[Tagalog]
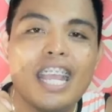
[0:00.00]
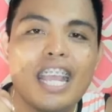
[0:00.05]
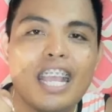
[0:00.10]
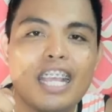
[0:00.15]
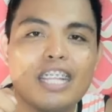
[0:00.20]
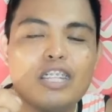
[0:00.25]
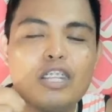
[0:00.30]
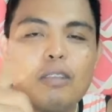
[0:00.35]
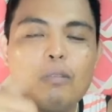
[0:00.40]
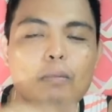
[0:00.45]

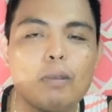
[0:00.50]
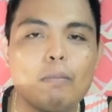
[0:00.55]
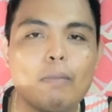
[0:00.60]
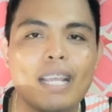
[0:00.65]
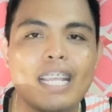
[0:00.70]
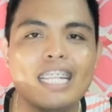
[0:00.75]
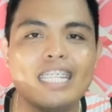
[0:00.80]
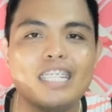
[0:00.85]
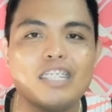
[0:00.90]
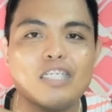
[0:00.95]
Ito yung
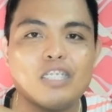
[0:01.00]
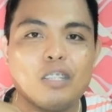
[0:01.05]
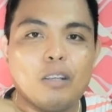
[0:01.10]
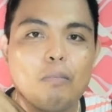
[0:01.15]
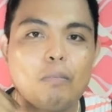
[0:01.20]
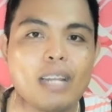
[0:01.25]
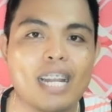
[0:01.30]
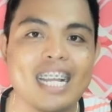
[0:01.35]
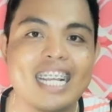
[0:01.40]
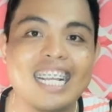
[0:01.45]
babaitang
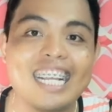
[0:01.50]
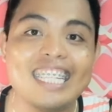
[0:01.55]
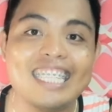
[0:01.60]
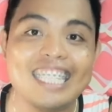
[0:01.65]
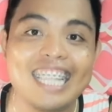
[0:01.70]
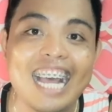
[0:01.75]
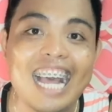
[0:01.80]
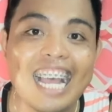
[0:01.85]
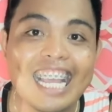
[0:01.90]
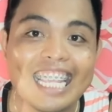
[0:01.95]
sobrang
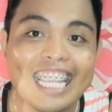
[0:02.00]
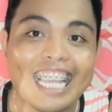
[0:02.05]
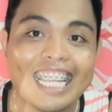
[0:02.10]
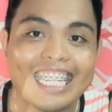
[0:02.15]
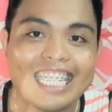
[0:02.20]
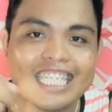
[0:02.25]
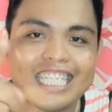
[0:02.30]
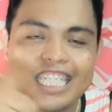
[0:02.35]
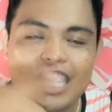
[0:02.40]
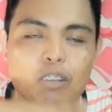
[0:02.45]
ganda. Ayan,
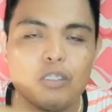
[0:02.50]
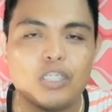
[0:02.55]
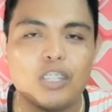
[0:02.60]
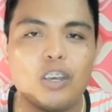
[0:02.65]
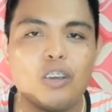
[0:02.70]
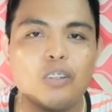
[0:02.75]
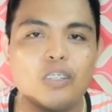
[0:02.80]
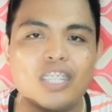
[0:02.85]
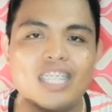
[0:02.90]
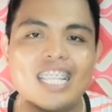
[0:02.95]
na shout
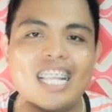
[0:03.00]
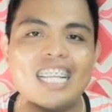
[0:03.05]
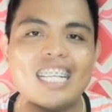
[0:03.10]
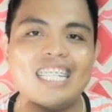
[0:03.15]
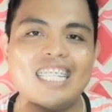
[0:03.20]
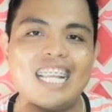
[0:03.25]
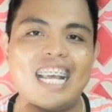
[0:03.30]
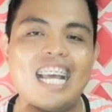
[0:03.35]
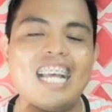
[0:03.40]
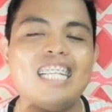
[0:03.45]
out na
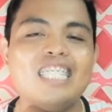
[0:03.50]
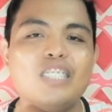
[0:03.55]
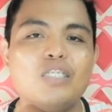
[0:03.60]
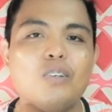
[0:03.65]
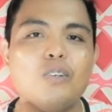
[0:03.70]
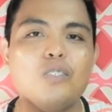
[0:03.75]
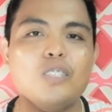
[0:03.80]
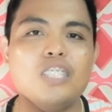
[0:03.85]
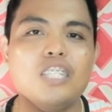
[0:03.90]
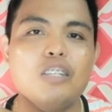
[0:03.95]
kita. So
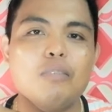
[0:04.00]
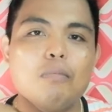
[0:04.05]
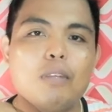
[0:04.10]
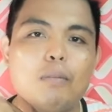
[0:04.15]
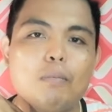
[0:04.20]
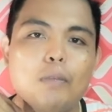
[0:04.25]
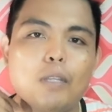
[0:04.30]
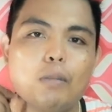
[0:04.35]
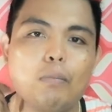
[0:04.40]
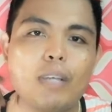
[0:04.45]
kung sino
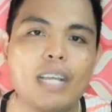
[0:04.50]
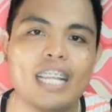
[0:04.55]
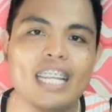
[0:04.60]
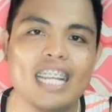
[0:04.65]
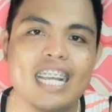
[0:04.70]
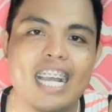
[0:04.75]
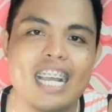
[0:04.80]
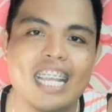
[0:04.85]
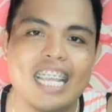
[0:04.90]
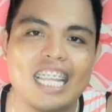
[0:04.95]
man po yung mga
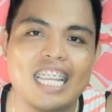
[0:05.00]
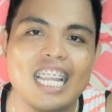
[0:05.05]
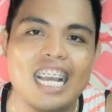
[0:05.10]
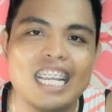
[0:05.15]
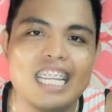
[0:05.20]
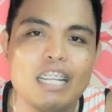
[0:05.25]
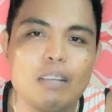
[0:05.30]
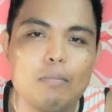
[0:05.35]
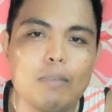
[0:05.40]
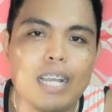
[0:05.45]

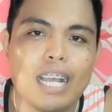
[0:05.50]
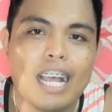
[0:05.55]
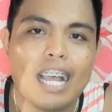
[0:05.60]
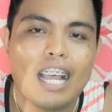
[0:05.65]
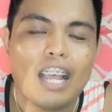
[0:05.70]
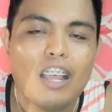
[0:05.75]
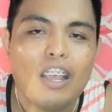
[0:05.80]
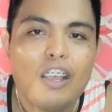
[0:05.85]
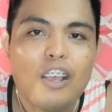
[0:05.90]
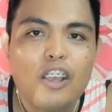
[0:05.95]
nangangailangan ng mga
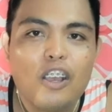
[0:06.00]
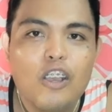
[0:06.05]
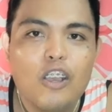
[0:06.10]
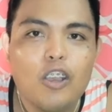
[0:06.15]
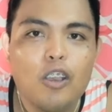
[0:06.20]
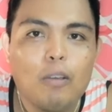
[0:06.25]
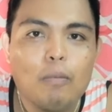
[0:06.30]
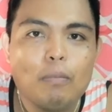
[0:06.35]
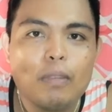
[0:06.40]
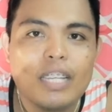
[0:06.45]

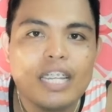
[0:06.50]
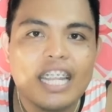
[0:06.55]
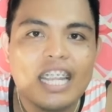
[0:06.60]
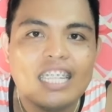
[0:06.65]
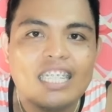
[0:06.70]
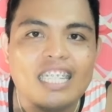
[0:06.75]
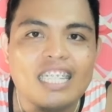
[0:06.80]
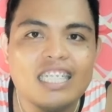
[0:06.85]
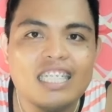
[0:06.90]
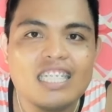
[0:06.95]
home
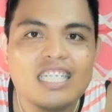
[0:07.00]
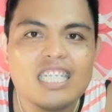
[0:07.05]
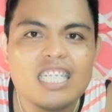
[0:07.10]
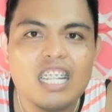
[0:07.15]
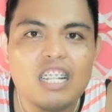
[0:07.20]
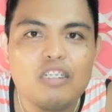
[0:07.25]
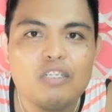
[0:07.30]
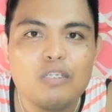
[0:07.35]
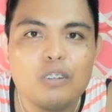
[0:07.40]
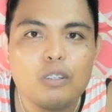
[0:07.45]
credit na
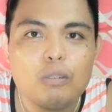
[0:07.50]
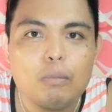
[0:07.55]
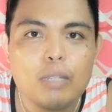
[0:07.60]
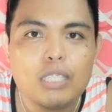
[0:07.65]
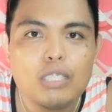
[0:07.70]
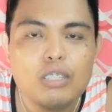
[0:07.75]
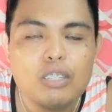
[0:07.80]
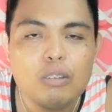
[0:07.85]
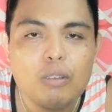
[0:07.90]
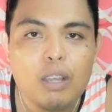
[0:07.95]
cellphone,
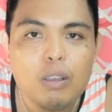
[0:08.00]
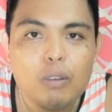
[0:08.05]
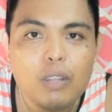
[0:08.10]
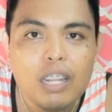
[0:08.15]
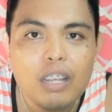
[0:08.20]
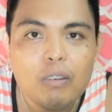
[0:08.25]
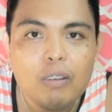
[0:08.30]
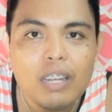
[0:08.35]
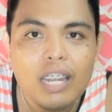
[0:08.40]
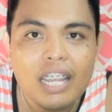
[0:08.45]
medyo
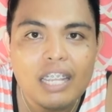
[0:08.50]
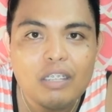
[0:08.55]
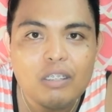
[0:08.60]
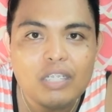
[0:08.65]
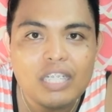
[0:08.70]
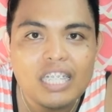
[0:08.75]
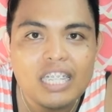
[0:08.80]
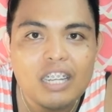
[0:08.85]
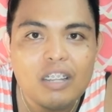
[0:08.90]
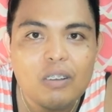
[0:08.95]
nawawala-wala
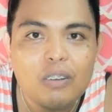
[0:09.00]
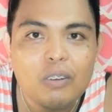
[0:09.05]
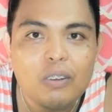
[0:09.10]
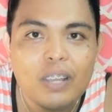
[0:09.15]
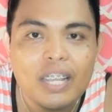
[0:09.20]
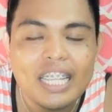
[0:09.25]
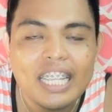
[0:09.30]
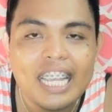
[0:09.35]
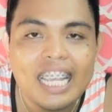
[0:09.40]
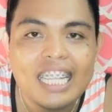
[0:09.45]
yung ilaw ko.
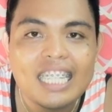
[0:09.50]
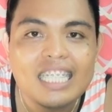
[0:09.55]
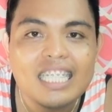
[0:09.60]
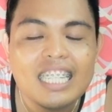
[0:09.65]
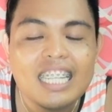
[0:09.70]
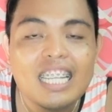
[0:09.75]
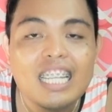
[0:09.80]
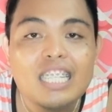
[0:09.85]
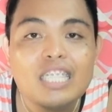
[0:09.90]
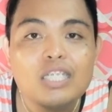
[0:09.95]
Ayan.
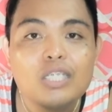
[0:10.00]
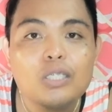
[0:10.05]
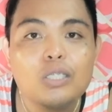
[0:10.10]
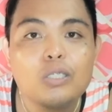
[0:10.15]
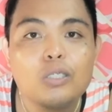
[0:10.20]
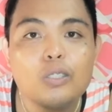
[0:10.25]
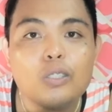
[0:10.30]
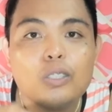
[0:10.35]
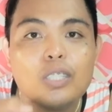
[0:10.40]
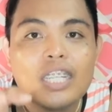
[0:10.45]

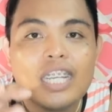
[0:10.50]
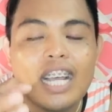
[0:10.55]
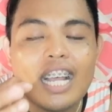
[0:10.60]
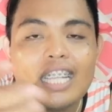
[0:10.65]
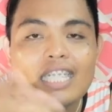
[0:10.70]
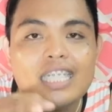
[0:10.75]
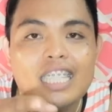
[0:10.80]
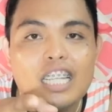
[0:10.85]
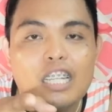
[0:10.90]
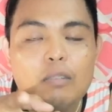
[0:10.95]
So
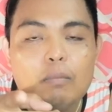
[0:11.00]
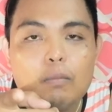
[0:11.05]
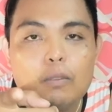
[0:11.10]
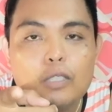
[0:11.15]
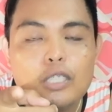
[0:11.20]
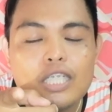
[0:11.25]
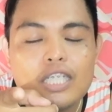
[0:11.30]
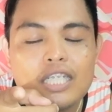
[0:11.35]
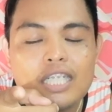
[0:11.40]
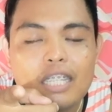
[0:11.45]
naka-assign po
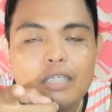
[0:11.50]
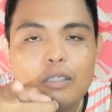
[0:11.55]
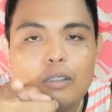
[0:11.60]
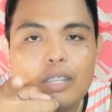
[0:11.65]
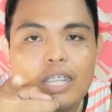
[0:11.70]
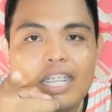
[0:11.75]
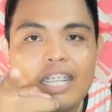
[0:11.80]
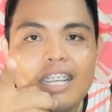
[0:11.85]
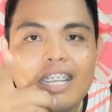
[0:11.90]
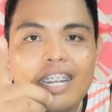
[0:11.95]
siya sa
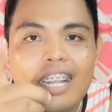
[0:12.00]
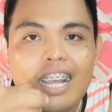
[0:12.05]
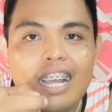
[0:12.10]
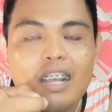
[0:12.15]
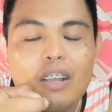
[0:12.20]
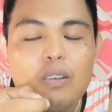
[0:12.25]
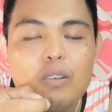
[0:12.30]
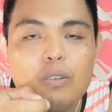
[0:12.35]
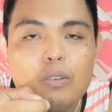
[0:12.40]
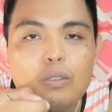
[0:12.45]

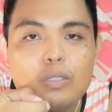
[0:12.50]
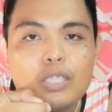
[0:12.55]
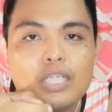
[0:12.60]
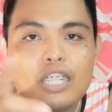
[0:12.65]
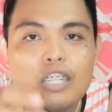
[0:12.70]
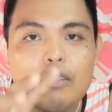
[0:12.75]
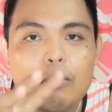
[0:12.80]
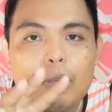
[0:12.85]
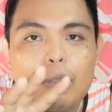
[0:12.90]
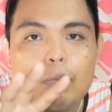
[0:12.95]
Togigaraw. Kung
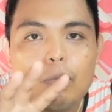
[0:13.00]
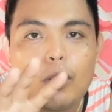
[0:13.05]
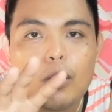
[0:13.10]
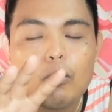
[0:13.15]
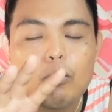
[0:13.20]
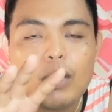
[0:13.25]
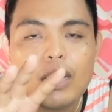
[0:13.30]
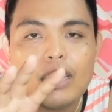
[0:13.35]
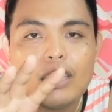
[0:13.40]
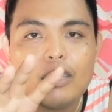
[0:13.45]
sino man po
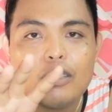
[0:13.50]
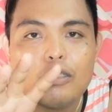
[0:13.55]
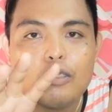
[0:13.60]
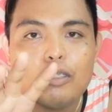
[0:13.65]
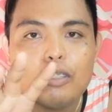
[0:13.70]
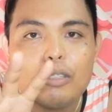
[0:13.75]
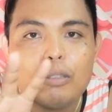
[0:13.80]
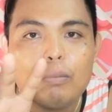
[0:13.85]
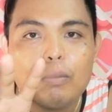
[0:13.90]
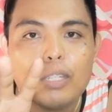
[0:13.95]
ang mga
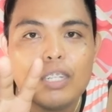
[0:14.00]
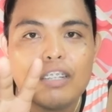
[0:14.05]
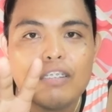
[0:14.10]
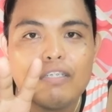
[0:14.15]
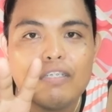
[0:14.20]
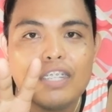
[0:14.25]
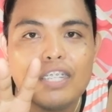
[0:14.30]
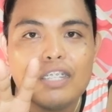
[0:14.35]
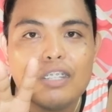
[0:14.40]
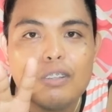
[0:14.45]
nanonood po ng
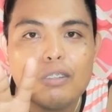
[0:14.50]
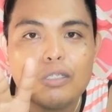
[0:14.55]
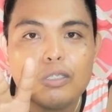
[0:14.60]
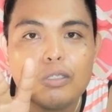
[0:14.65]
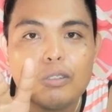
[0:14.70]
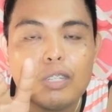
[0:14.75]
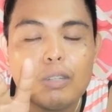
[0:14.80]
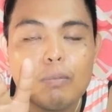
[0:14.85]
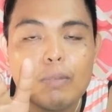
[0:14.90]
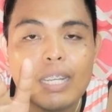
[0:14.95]
video
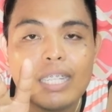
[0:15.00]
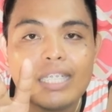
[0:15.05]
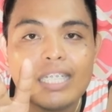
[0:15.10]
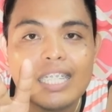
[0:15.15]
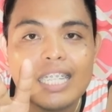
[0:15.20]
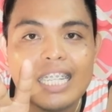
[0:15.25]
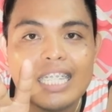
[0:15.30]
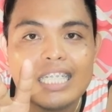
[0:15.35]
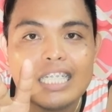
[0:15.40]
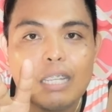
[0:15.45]
to ng mga
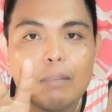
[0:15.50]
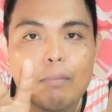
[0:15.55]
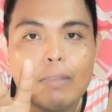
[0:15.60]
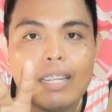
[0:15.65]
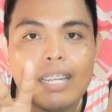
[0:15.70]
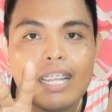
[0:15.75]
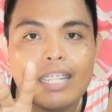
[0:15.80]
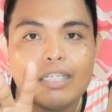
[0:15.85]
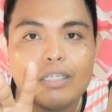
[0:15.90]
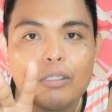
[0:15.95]
taga
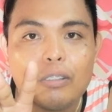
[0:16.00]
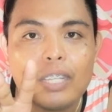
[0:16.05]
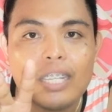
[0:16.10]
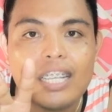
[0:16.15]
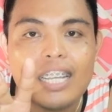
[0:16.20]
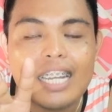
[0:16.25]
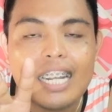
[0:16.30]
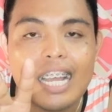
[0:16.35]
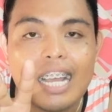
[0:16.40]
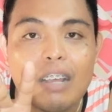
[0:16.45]
Isabela at
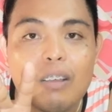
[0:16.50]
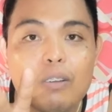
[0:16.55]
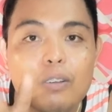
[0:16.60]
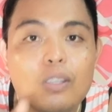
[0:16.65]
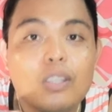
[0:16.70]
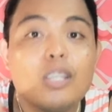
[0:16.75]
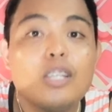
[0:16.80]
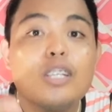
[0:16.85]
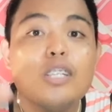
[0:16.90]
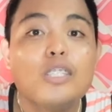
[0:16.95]
Togigaraw.
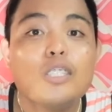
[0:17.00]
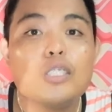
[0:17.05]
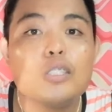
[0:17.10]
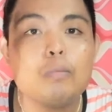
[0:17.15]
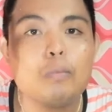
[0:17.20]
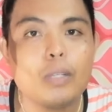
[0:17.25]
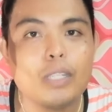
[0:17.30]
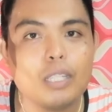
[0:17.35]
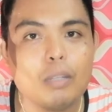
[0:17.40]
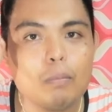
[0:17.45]

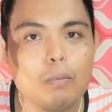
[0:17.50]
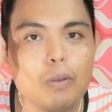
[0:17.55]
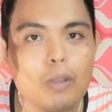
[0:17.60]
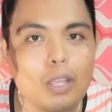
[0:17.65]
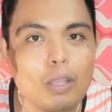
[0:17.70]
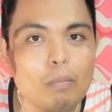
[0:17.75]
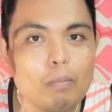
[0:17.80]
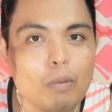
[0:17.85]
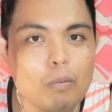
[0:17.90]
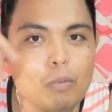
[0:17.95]
So, pwede po
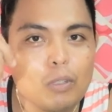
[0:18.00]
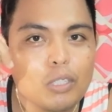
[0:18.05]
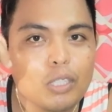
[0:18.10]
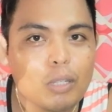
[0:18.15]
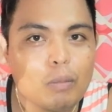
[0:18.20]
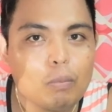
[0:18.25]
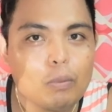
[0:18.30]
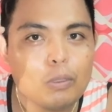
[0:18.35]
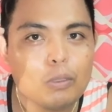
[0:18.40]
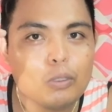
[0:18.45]
kayong
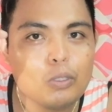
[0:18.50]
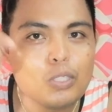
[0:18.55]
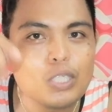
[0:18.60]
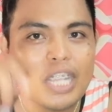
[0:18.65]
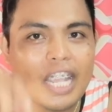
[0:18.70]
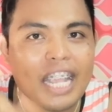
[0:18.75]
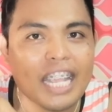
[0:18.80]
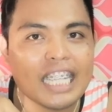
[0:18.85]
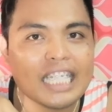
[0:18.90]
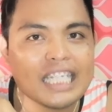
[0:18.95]
pumunta po dun
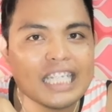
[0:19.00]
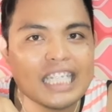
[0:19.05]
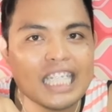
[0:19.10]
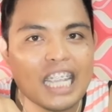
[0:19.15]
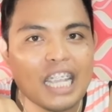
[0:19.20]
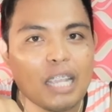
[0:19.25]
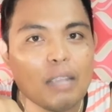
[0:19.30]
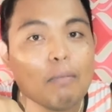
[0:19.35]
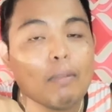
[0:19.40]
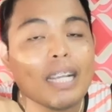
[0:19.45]
sa SM.